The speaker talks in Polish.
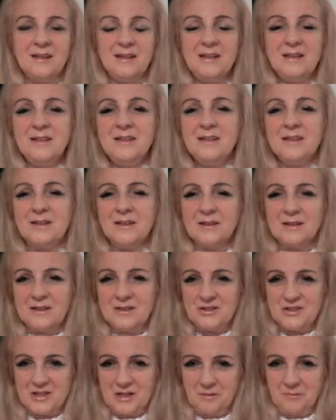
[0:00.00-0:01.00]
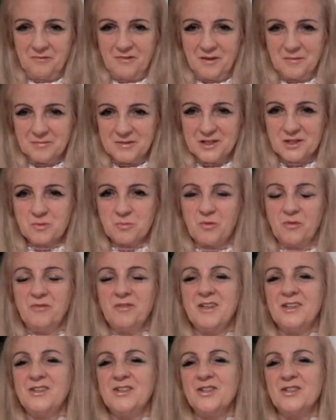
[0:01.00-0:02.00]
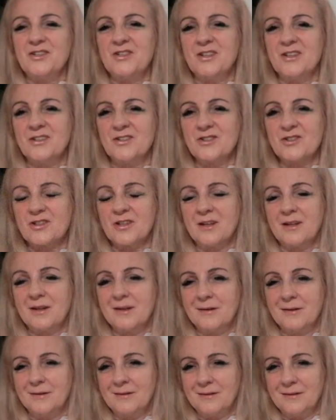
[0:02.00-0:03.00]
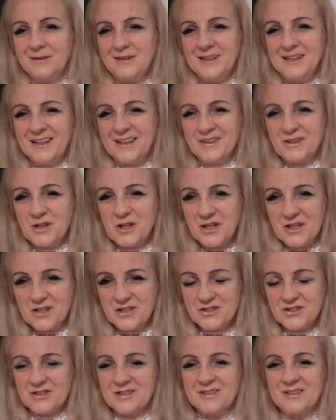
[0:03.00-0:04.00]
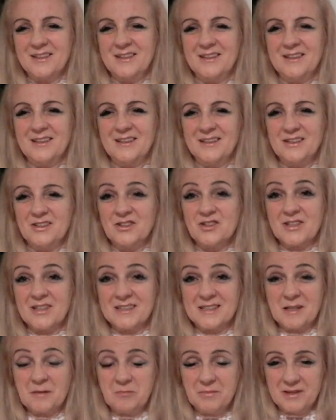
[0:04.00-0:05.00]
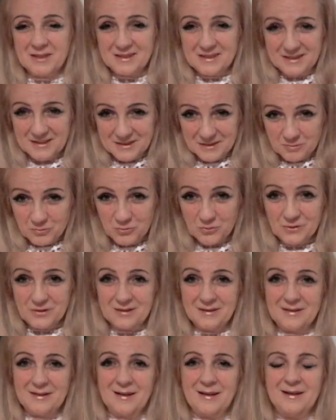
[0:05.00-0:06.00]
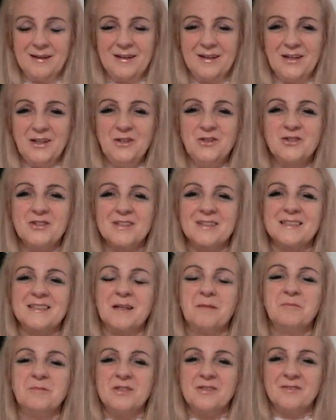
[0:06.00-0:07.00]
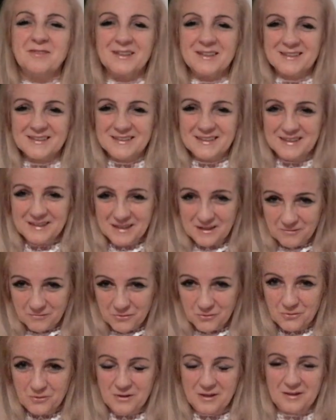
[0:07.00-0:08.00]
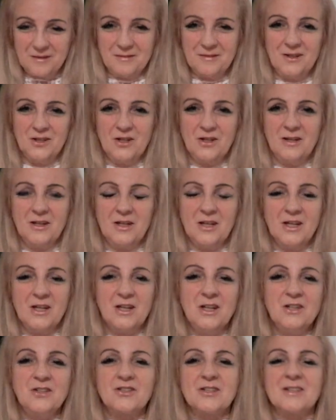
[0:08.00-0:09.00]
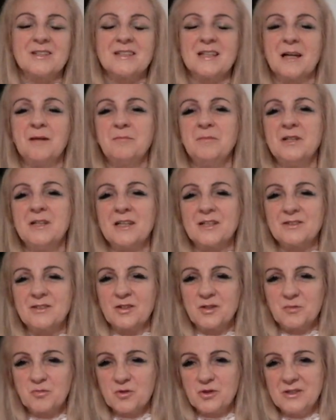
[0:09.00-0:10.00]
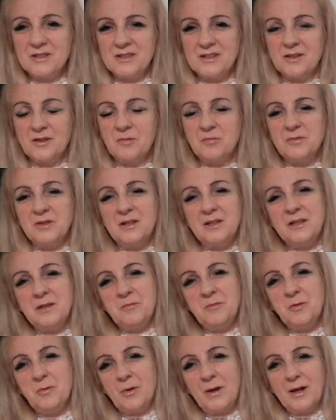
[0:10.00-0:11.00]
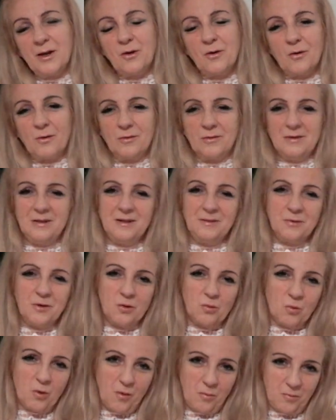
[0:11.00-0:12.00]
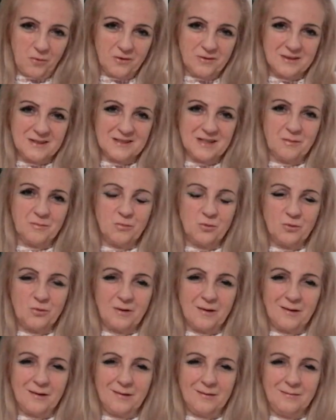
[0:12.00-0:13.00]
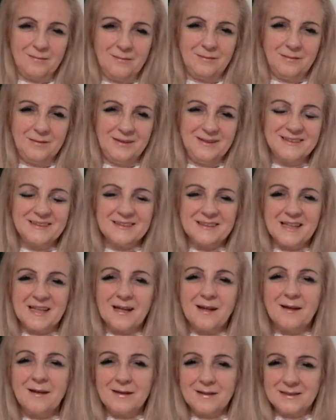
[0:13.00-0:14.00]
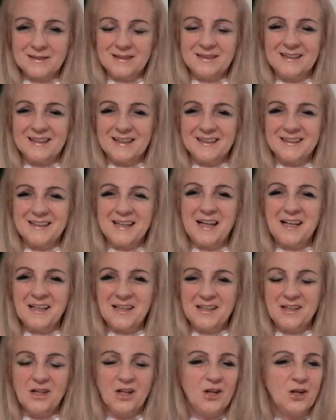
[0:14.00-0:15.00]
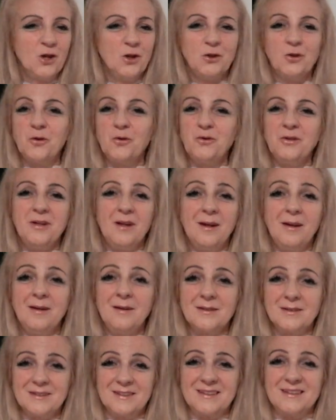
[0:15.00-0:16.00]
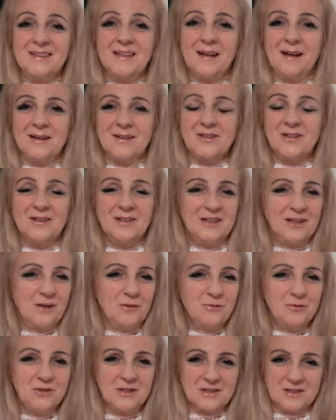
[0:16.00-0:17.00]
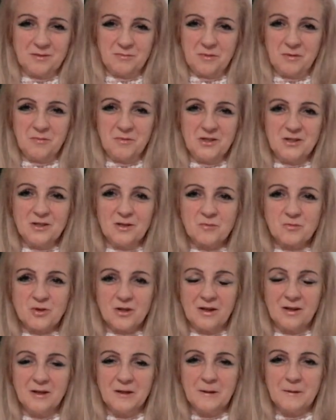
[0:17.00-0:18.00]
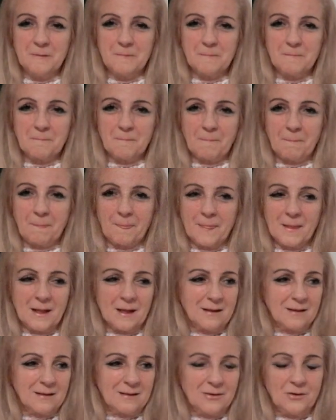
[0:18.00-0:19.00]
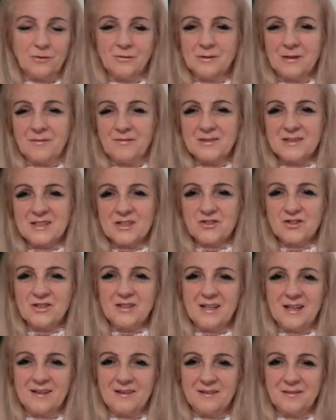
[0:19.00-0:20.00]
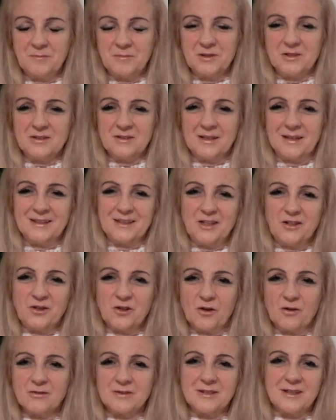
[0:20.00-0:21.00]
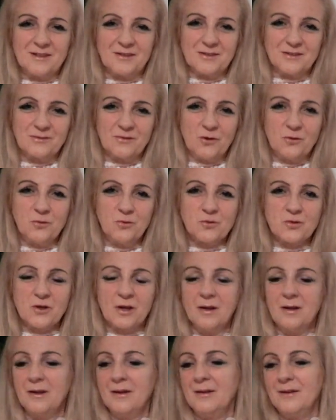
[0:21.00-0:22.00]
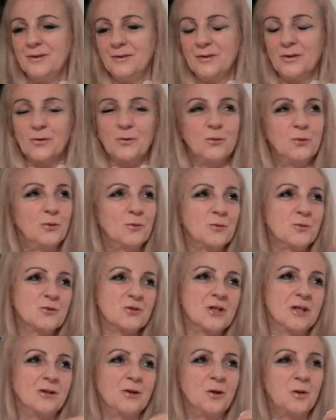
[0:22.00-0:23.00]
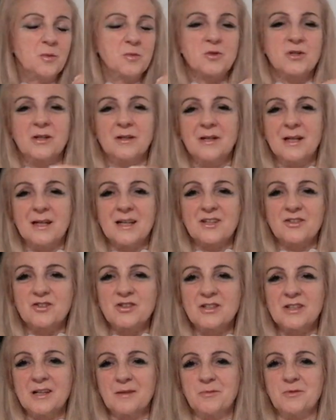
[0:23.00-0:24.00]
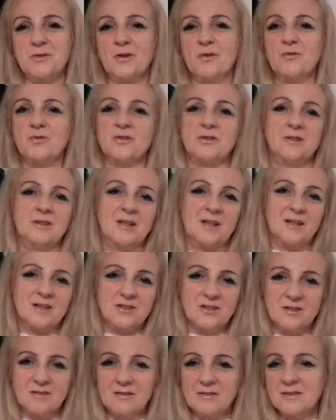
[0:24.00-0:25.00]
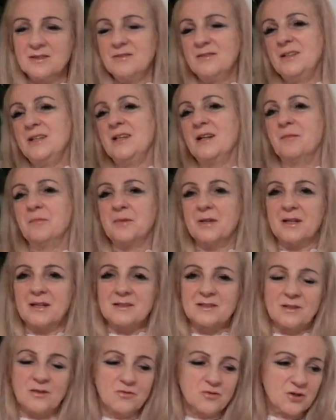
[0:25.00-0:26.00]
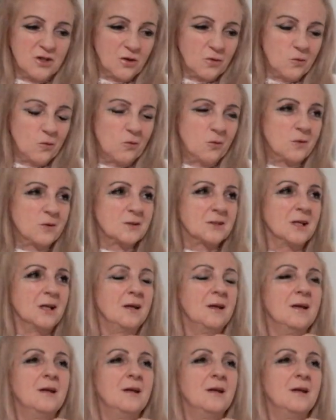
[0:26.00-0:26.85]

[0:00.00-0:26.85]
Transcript: I, i chciałam Wam też powiedzieć, że ja też czasami jestem smutna i czasami się też zdenerwuję i czasami też coś przyjdzie do mnie niemiłego i w kłopot zapuka i stres i tak dalej. To nie jest tak, jak ludzie sobie myślą, że kto nawet zaczyna być na tej drodze rozwoju, że to kurczę, dobrze, teraz czytam książki, teraz się rozwijam, teraz kończę kurs,